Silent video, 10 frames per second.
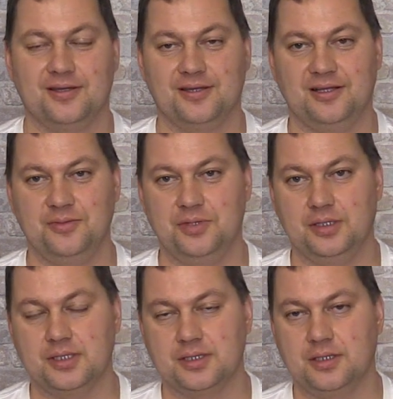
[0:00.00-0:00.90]
Канал
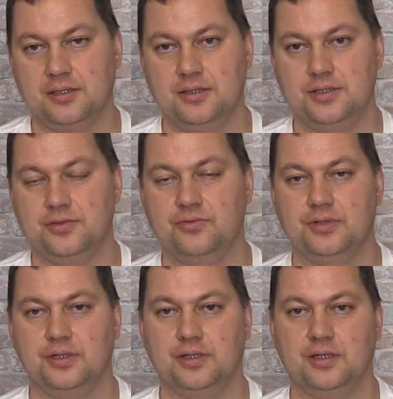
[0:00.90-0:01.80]
Лабиринты Знаний.
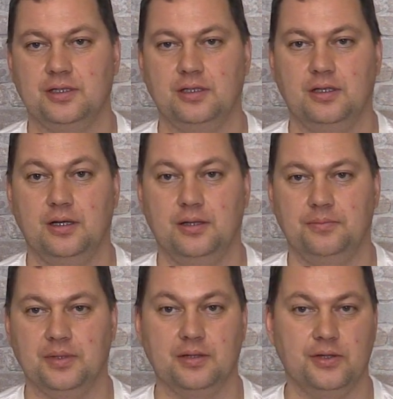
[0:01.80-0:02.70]
Сегодня хотел
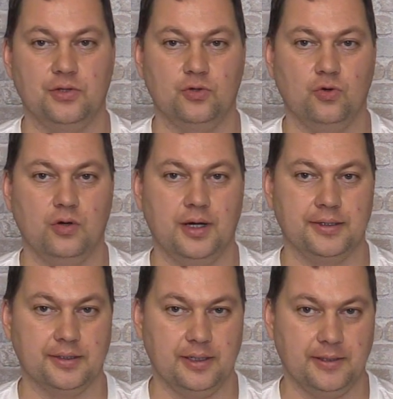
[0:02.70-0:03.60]
поговорить о
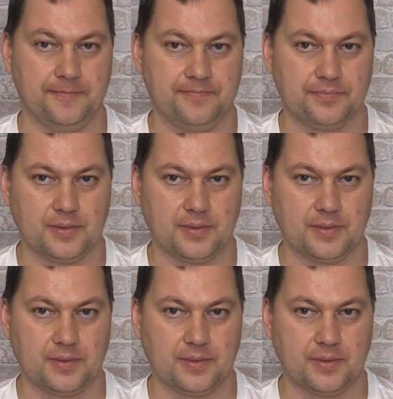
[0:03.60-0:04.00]
ангеле.